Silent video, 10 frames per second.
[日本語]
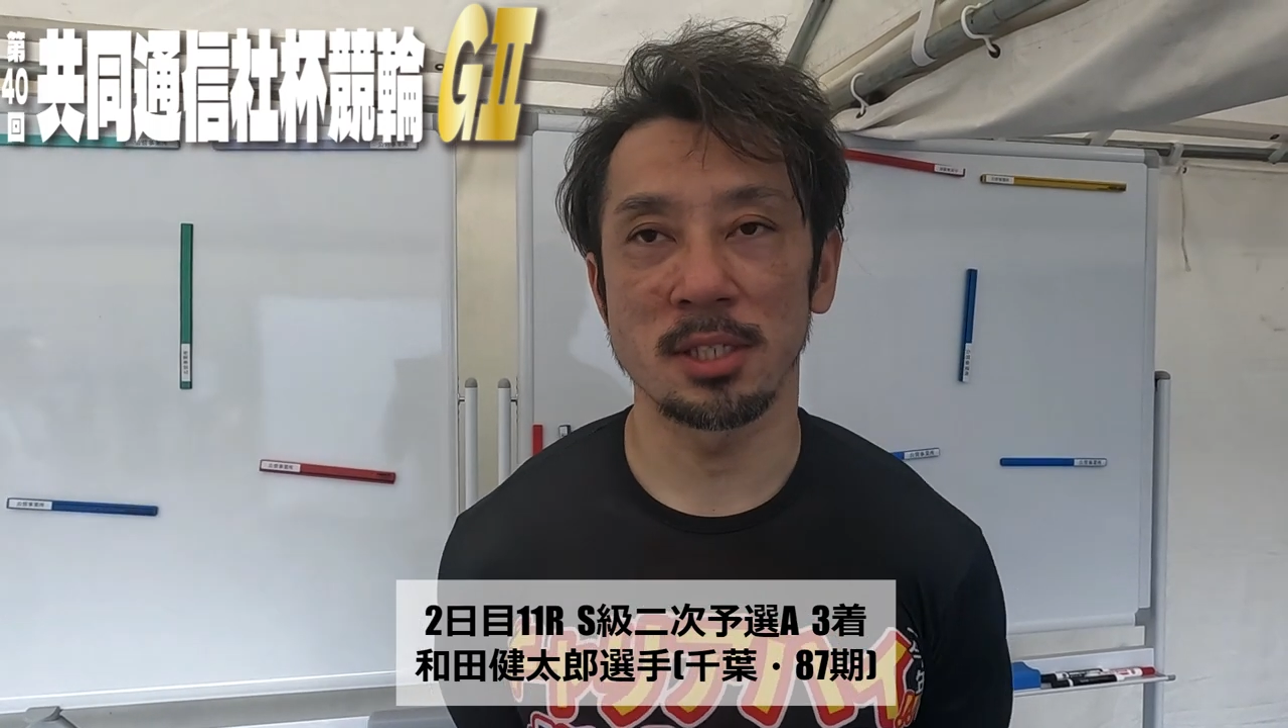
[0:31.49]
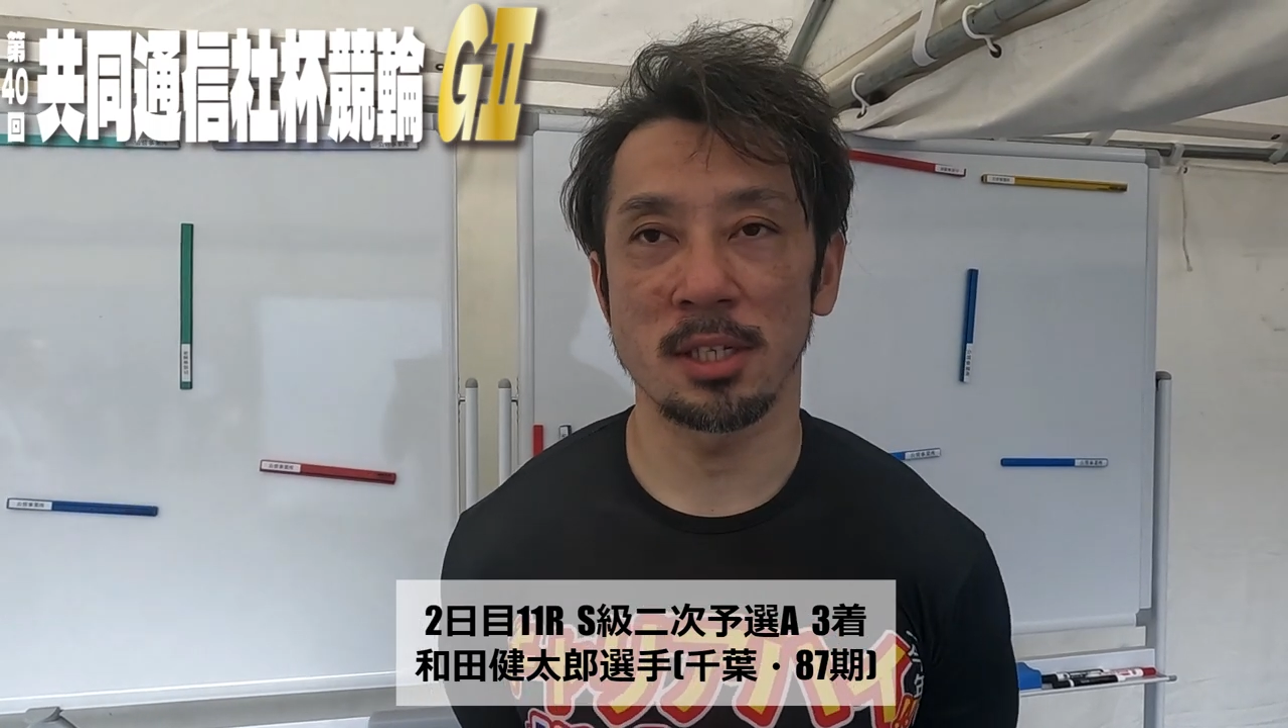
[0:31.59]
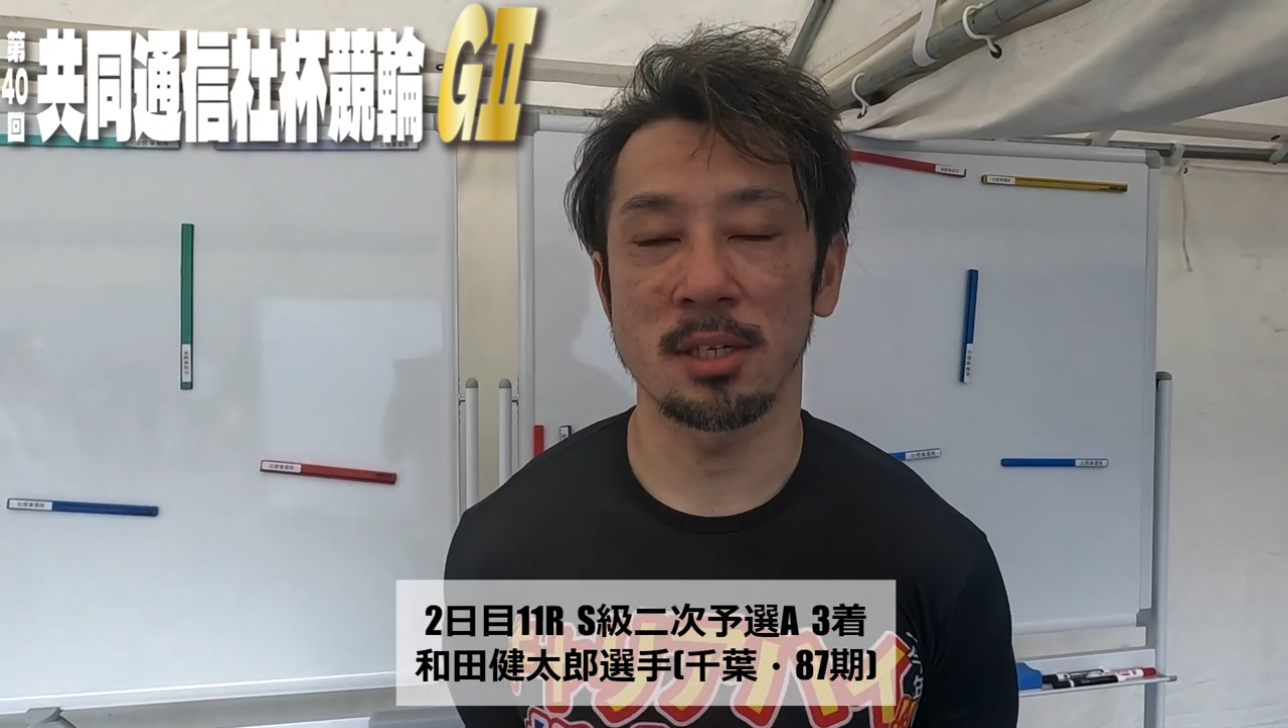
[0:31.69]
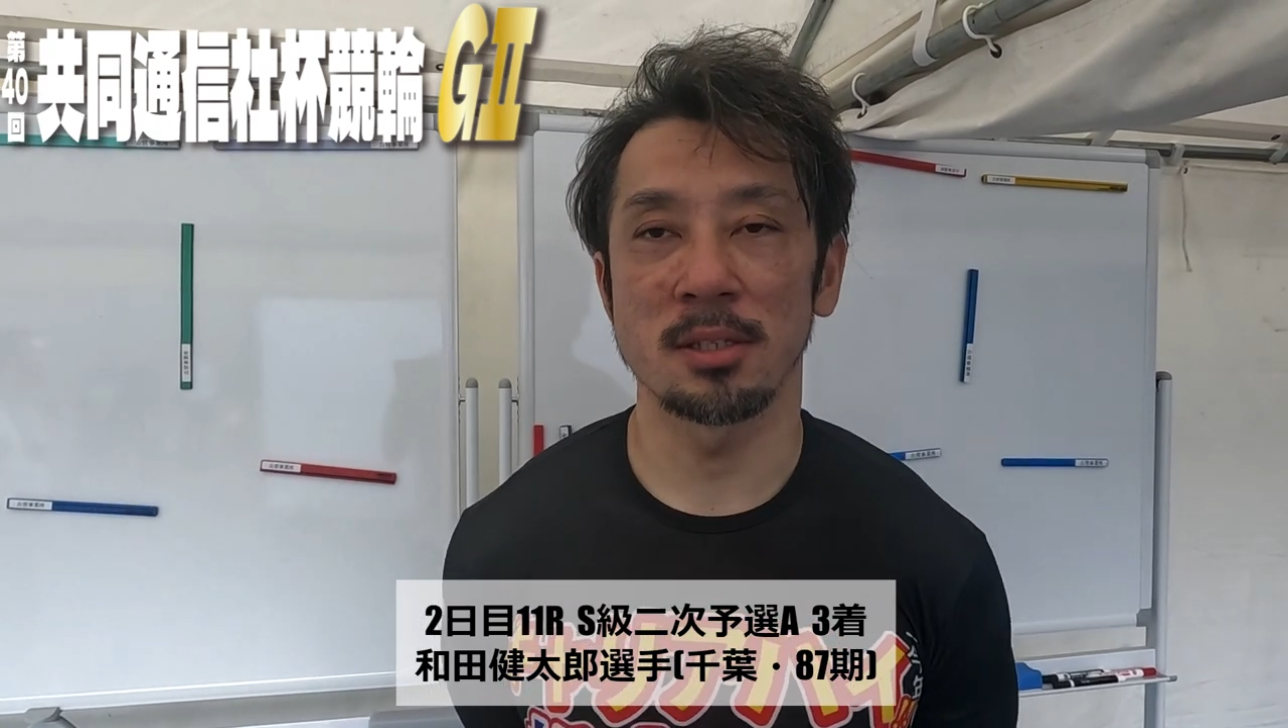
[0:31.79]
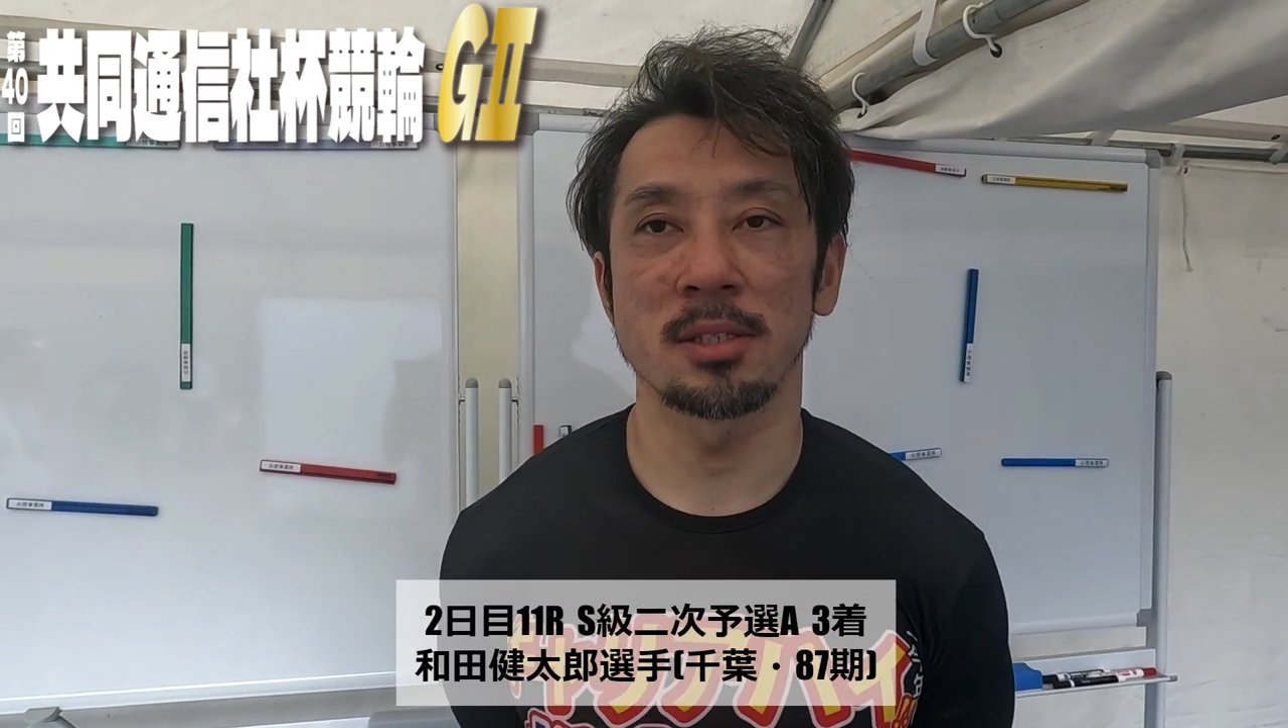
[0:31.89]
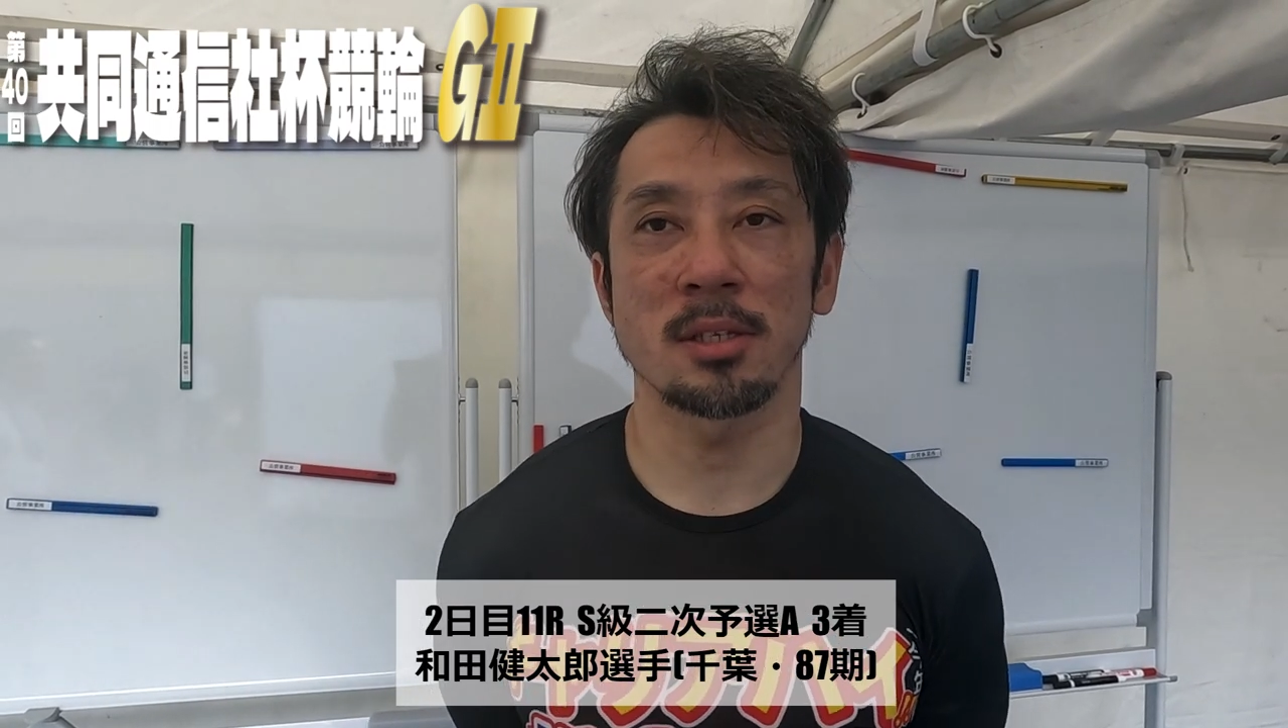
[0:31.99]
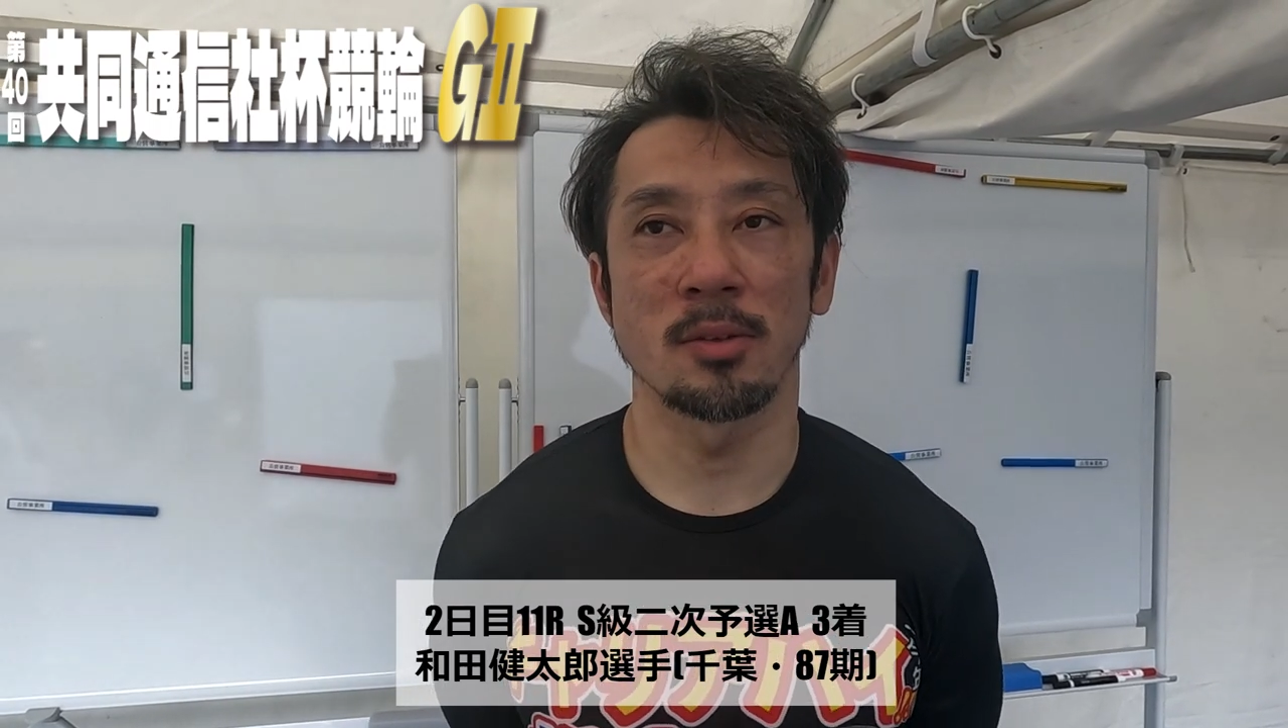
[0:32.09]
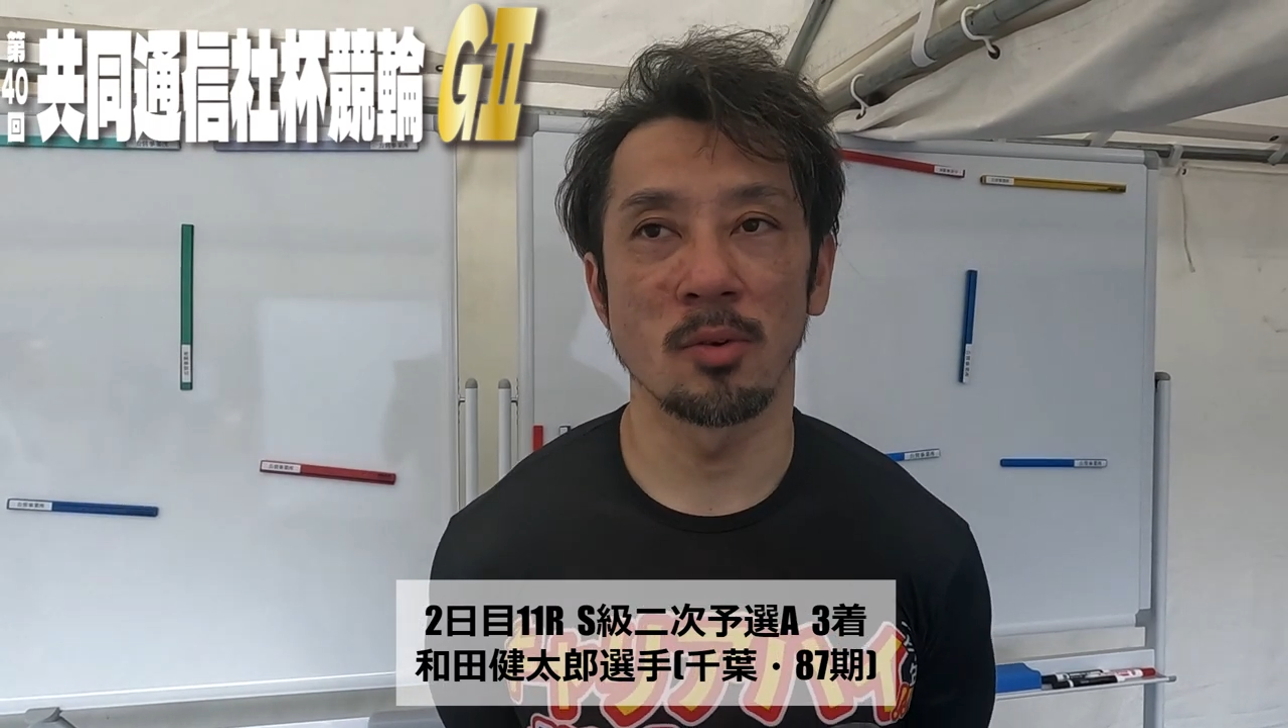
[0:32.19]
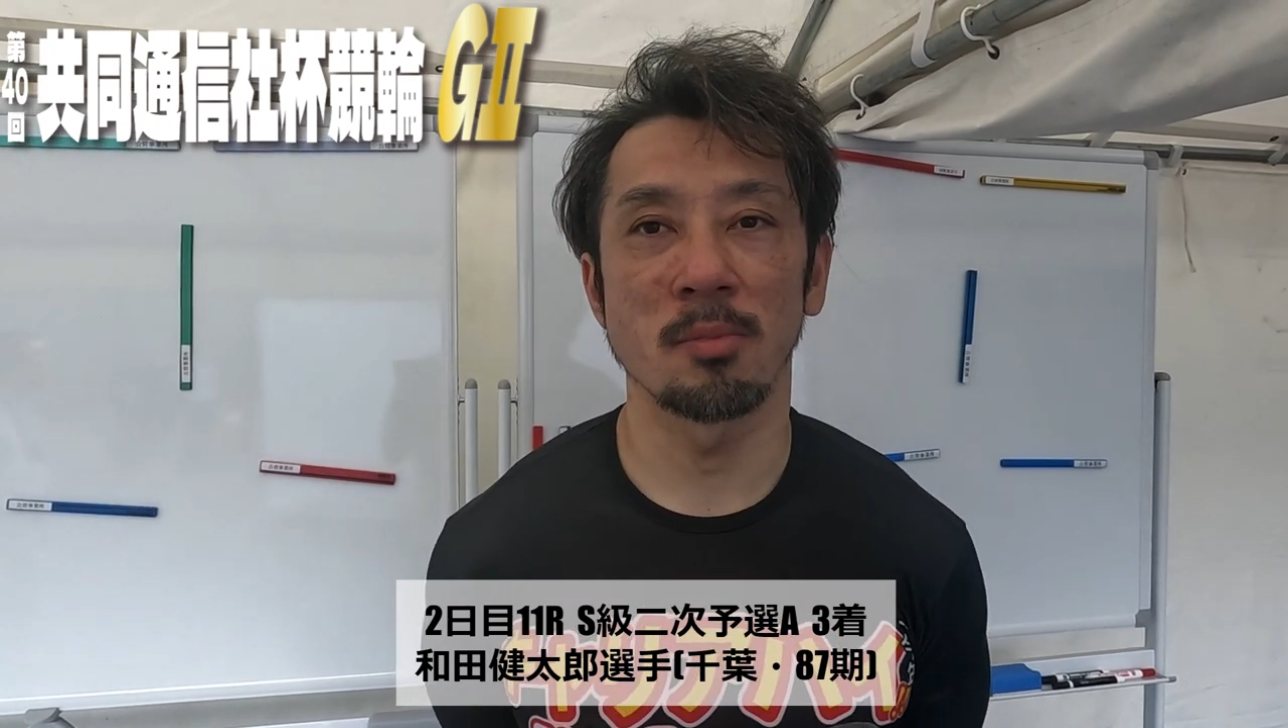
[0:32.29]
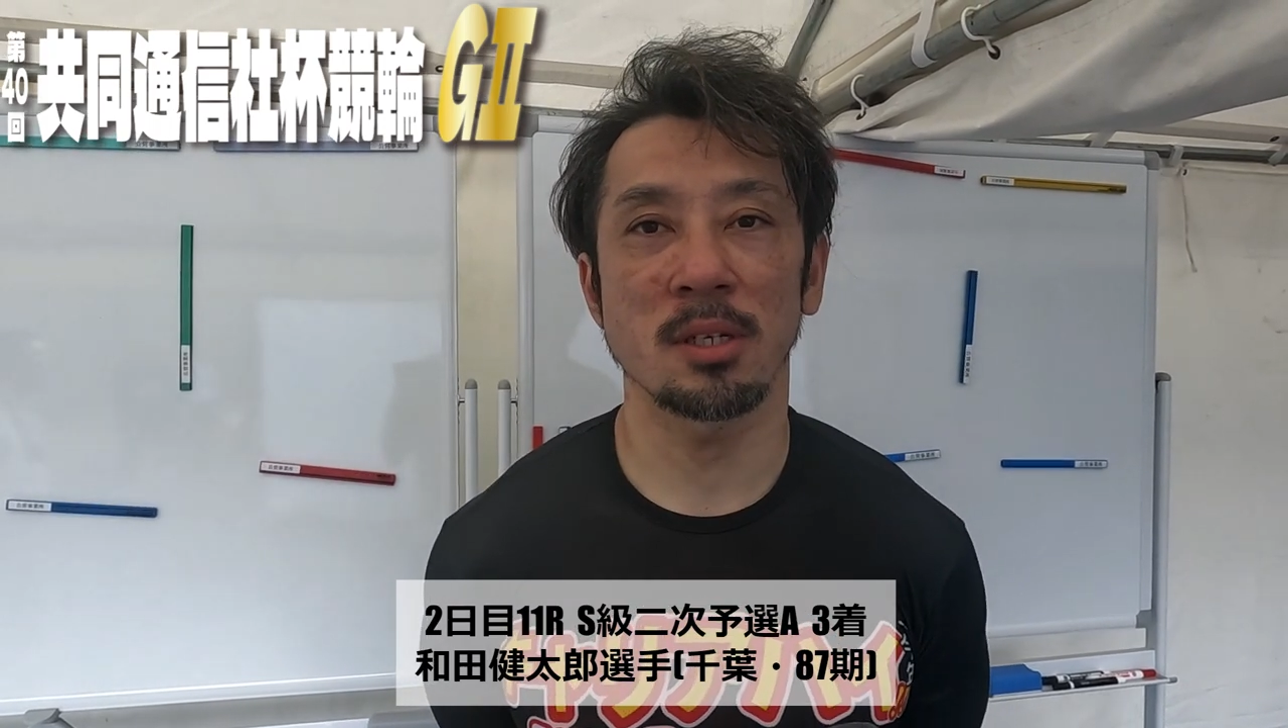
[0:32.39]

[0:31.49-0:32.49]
でしてたんですけど、